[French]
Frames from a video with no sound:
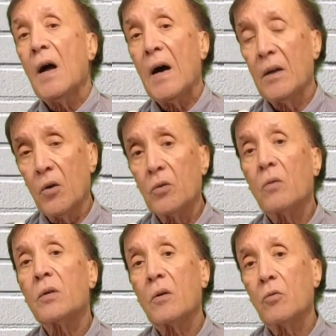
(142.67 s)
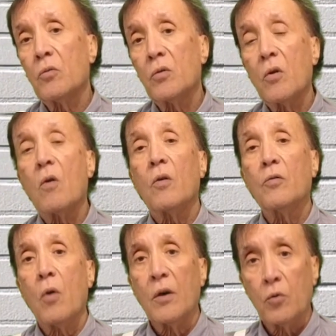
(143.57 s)
alors dans ces conditions,
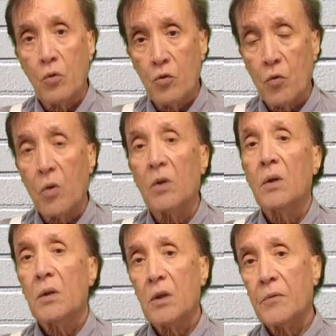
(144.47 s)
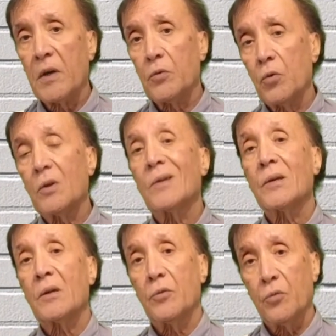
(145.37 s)
il y aura toujours des facteurs
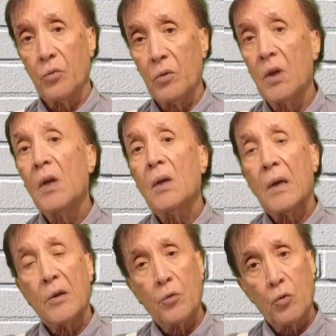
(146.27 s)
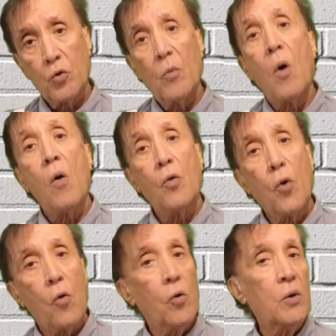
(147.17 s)
d'incertitude. Et justement, le
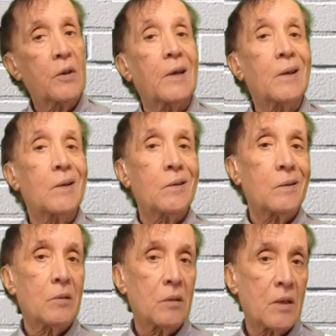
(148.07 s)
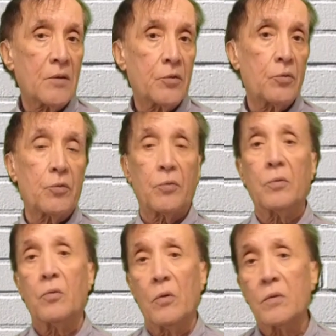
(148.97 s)
rôle des
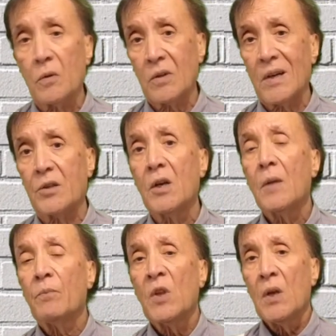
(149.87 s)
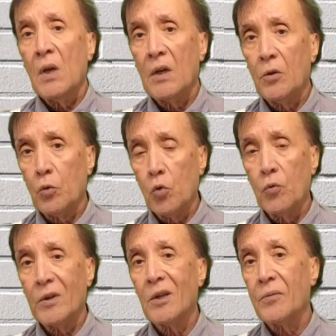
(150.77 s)
instituts de sondage est de
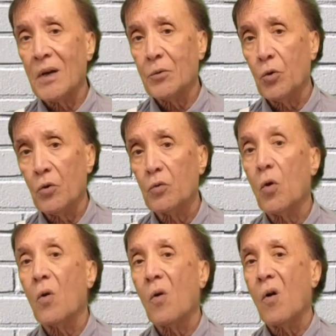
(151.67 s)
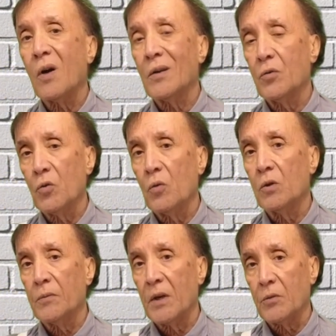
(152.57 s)
trouver des facteurs de correction,
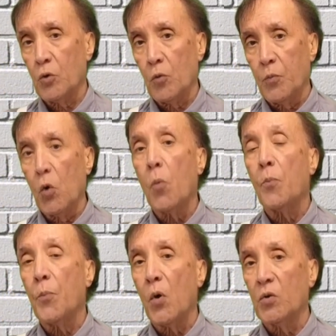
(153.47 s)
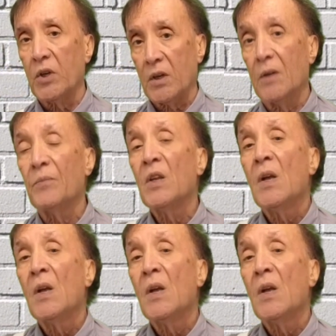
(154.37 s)
des facteurs pour pondérer